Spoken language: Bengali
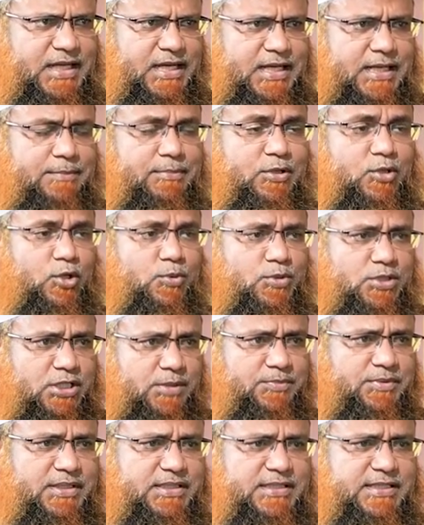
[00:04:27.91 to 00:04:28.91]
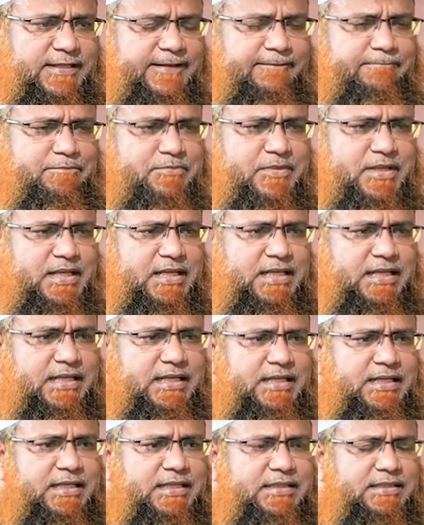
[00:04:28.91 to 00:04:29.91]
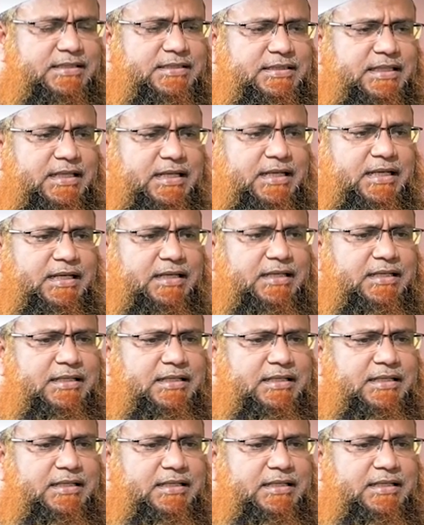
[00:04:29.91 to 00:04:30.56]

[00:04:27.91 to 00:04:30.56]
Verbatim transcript: আল্লাপাক অভিশাপ দিয়েছেন হ্যাঁ যে তারা